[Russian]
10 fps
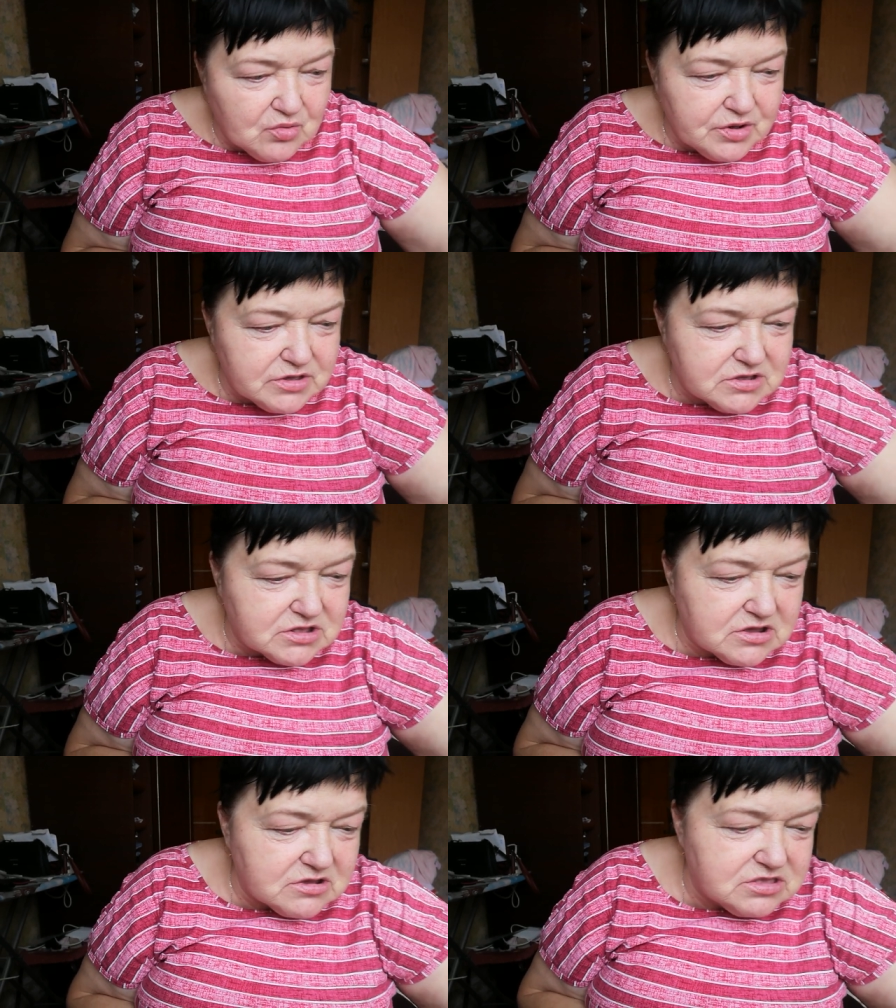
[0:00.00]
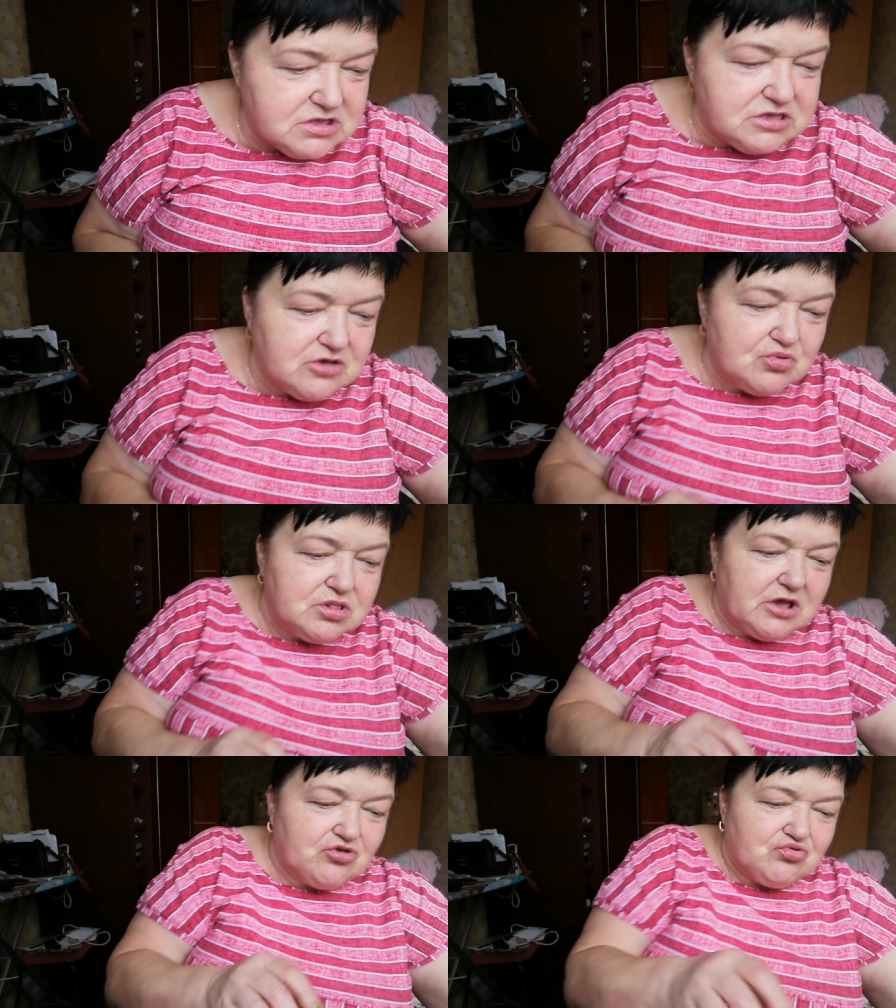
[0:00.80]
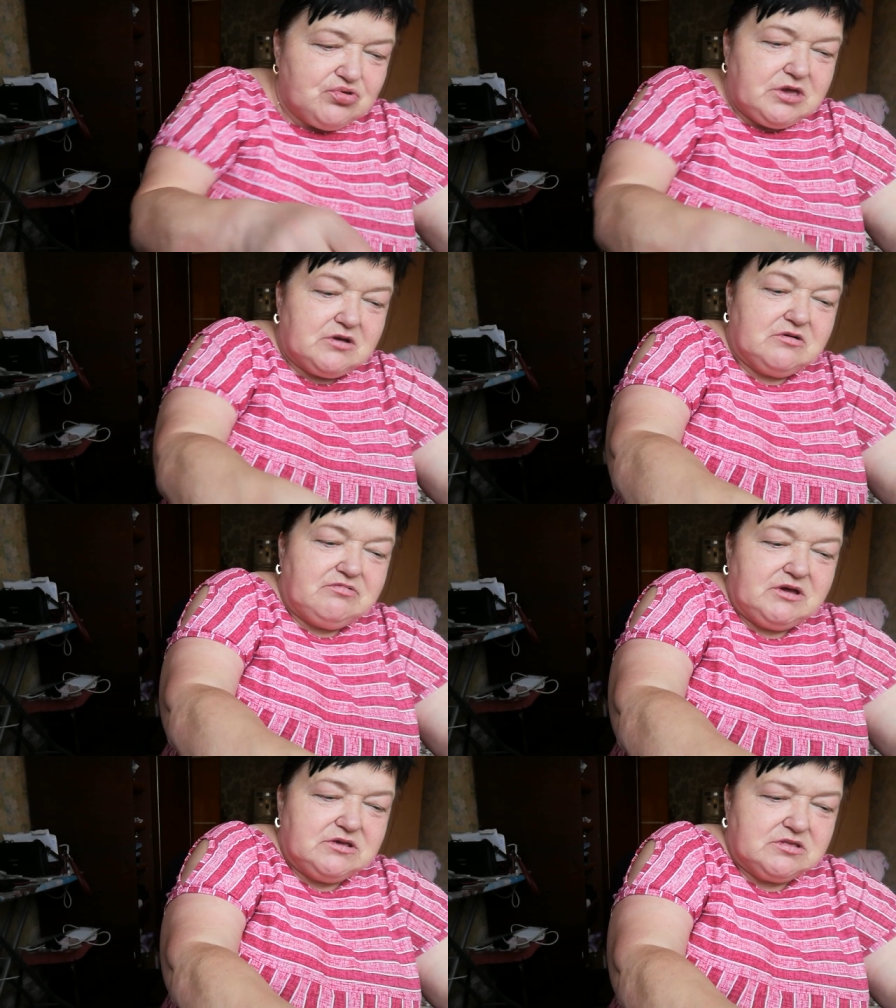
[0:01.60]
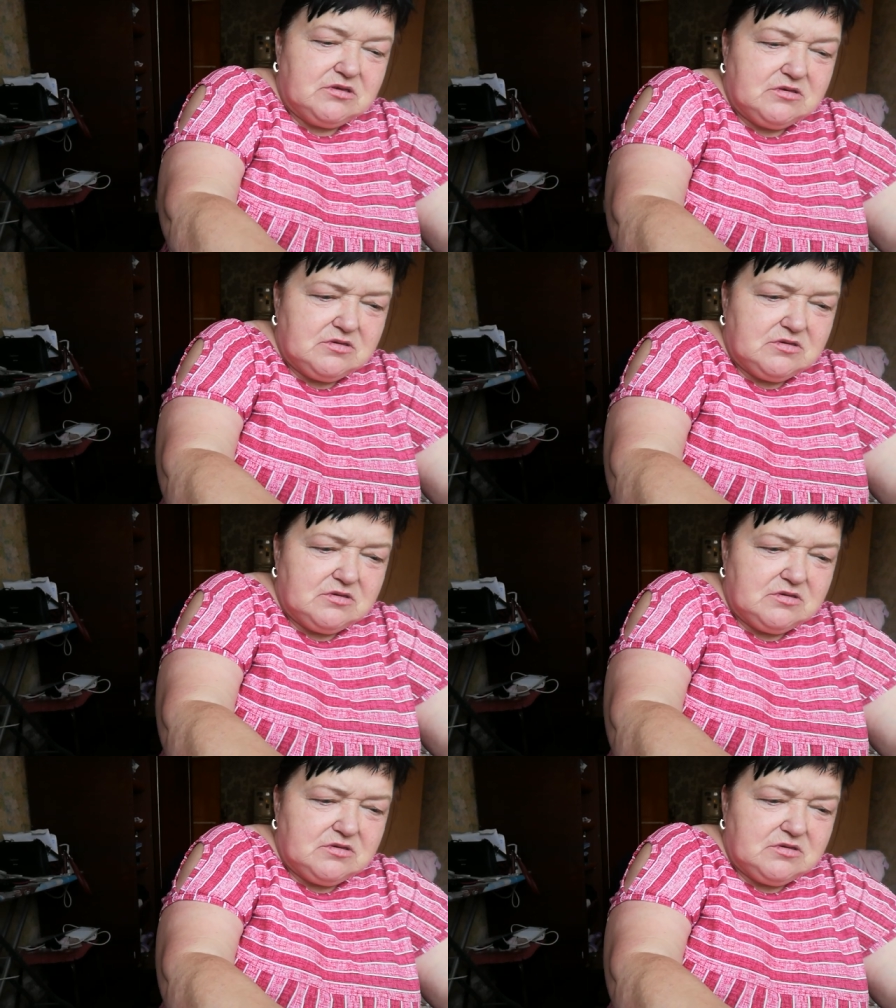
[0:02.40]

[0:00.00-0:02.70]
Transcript: Ой, это детей уложу, я, говорит.